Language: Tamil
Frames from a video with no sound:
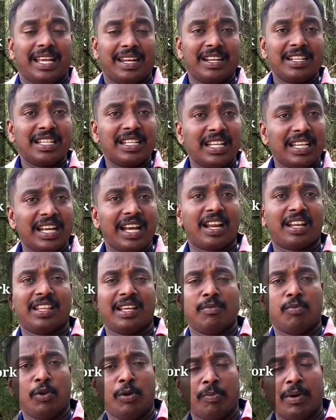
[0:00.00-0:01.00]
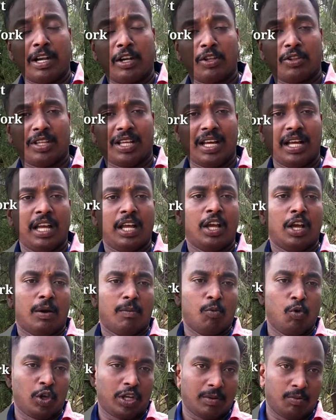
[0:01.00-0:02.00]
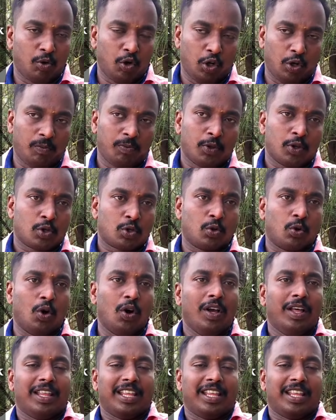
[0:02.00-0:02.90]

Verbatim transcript: எனர்ஜெட்டிக்காக இருந்தால் மு மட்டும்தான் முடிக்க முடியும் ஸோ